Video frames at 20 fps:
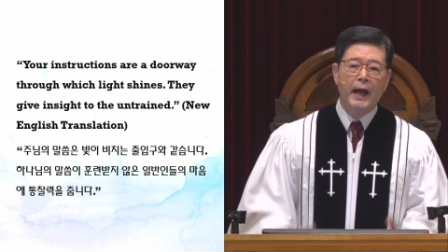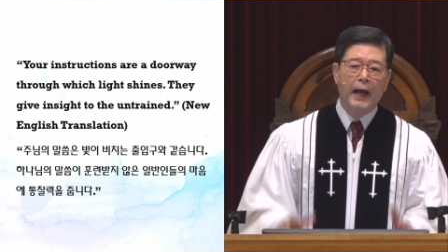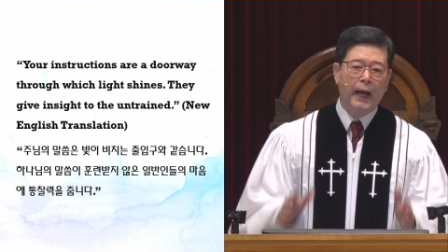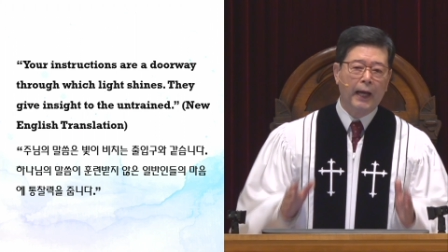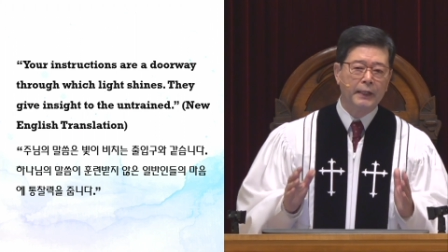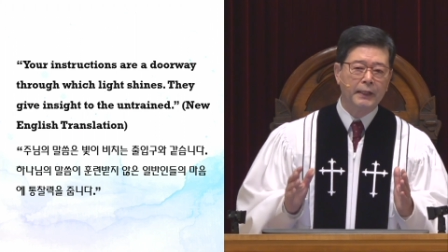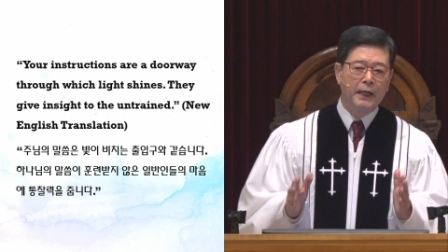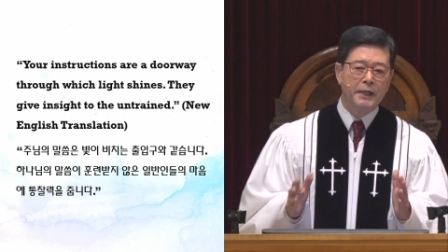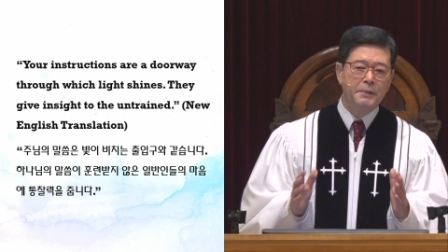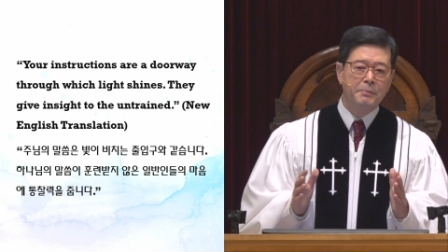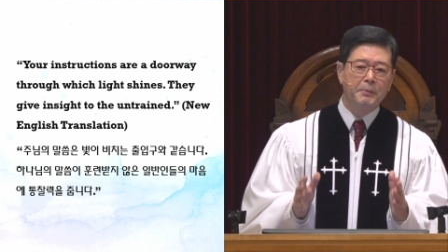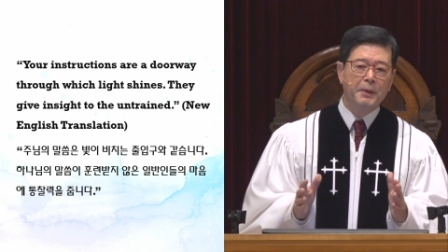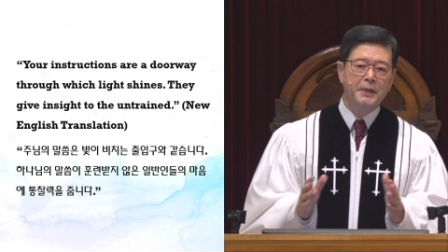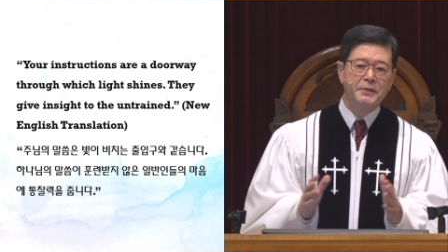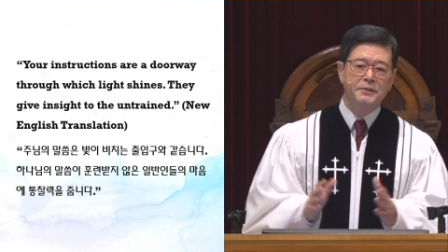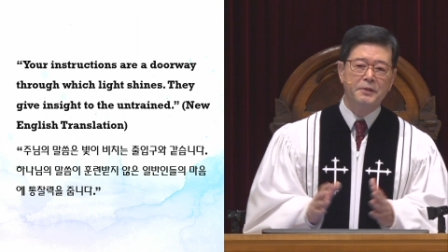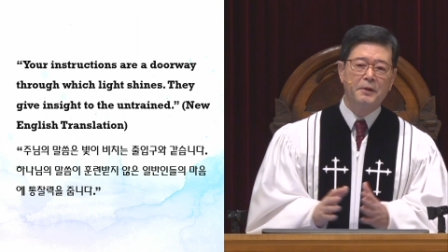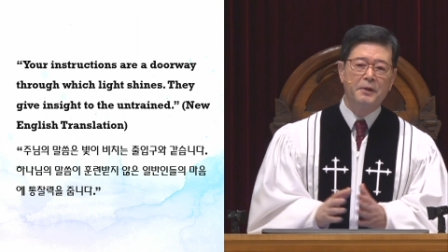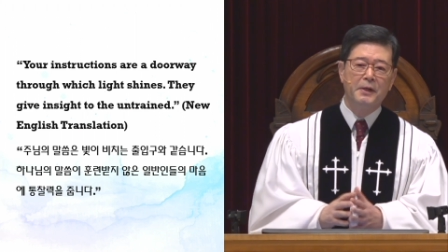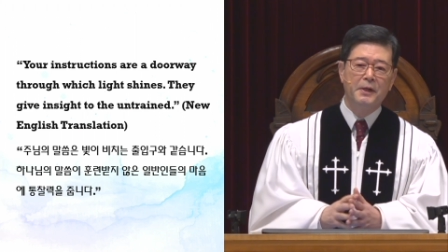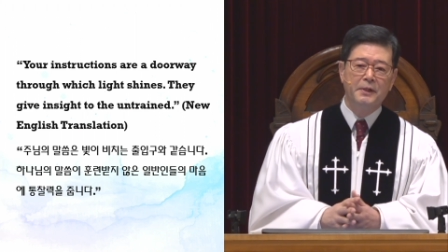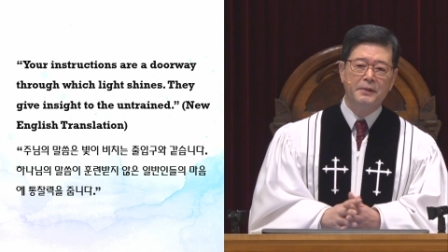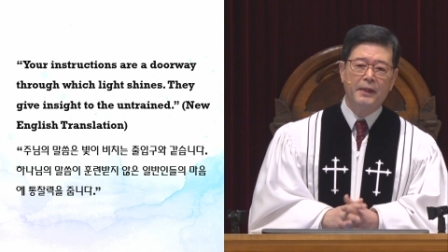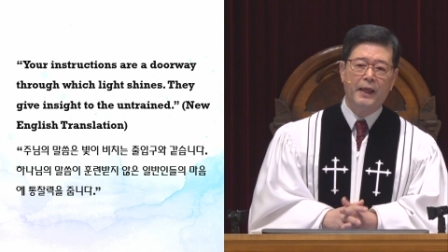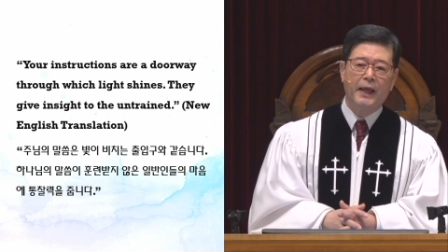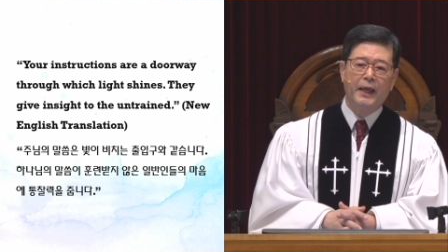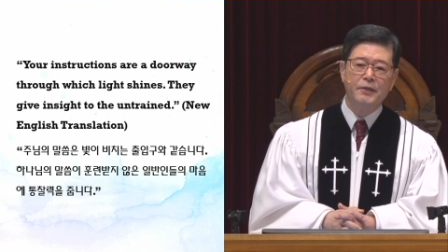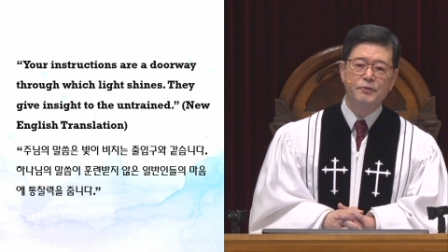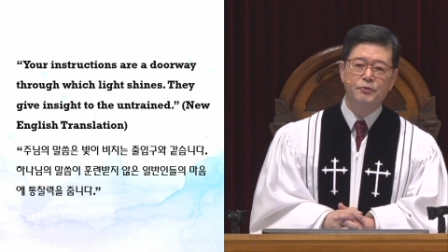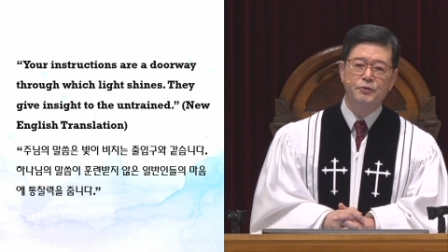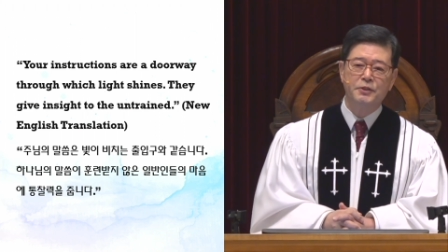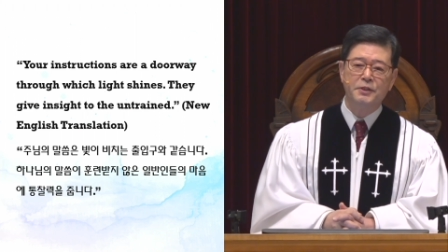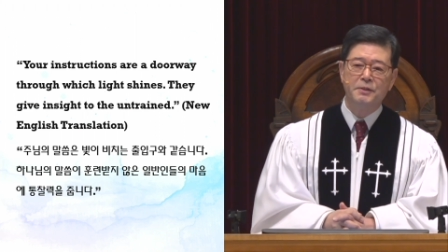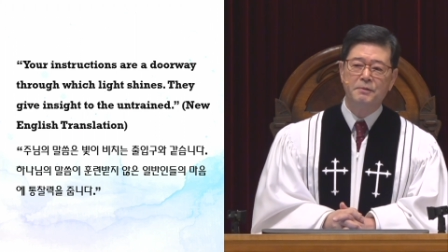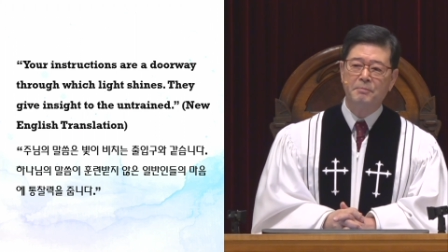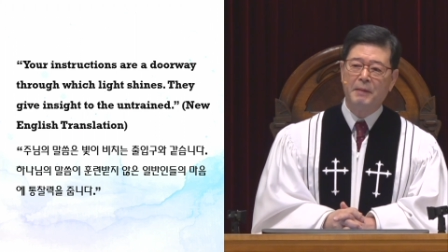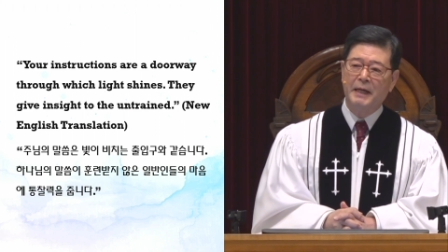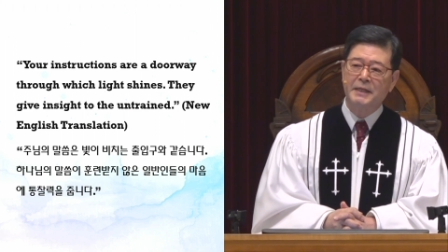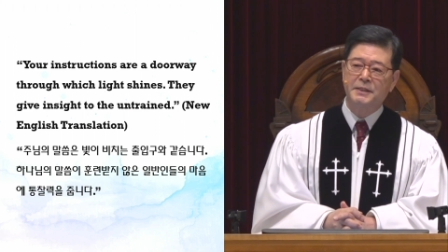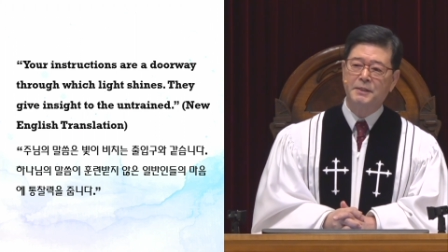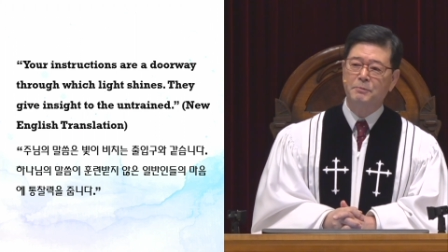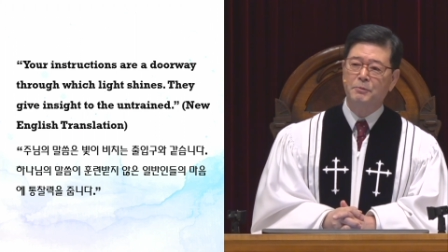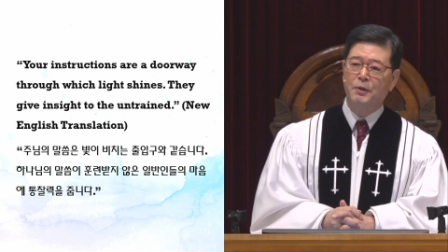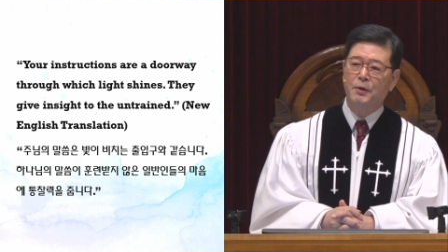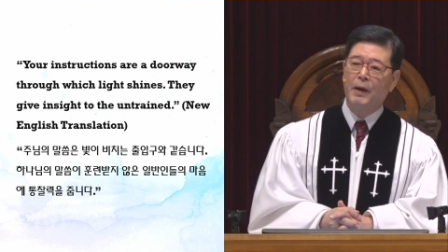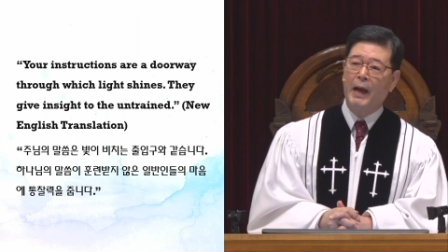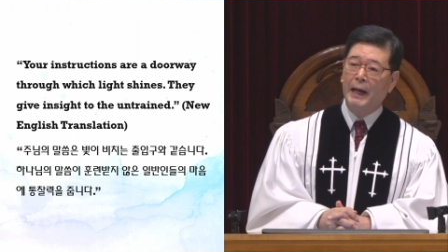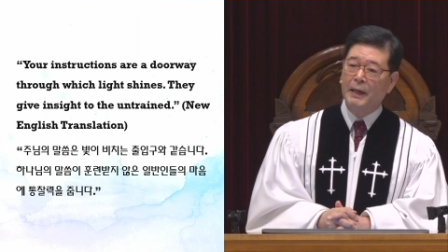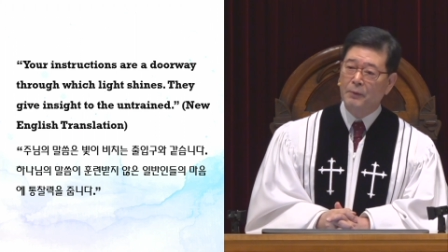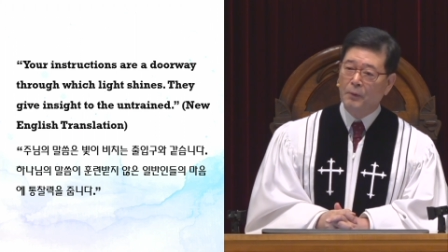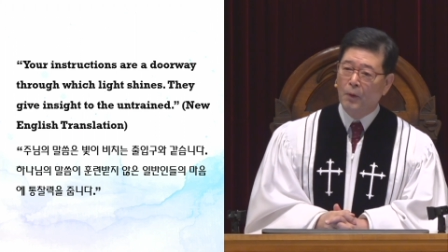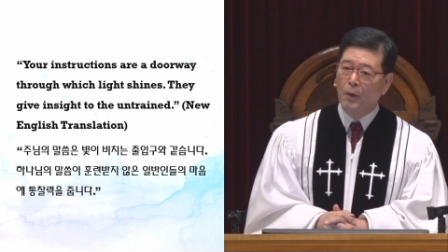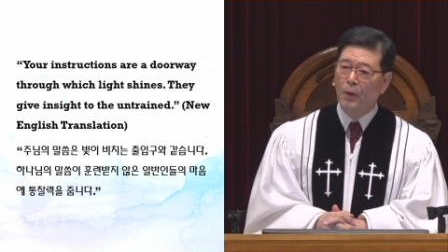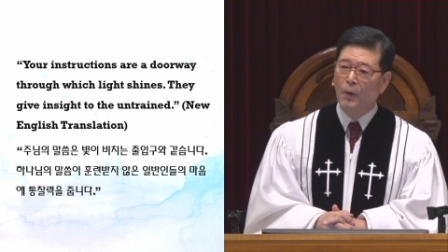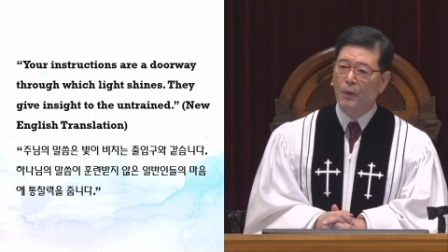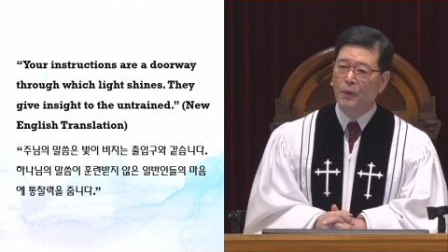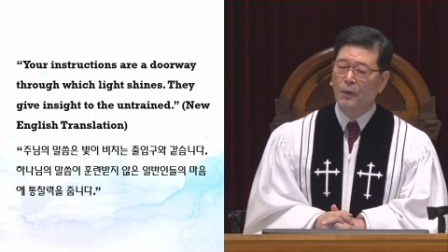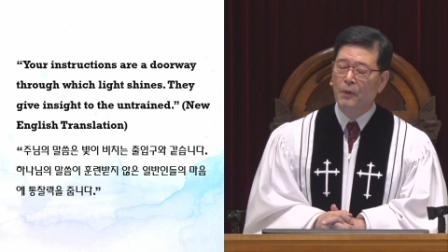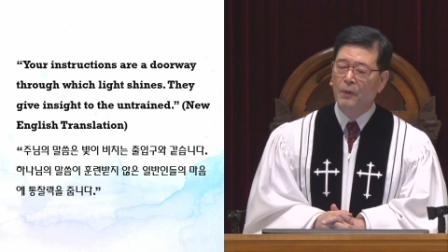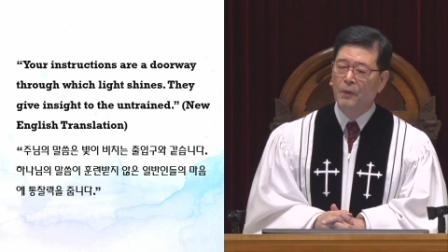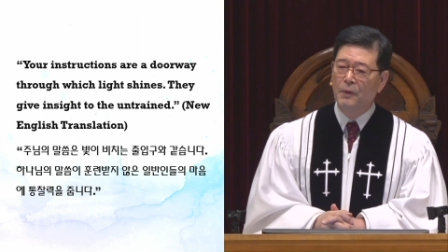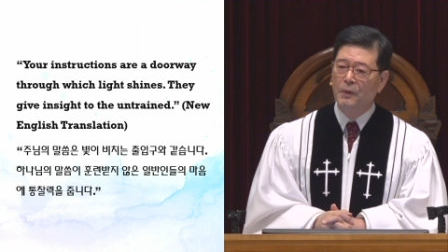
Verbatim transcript: 하나님께서 내게 주신 말씀으로 알고,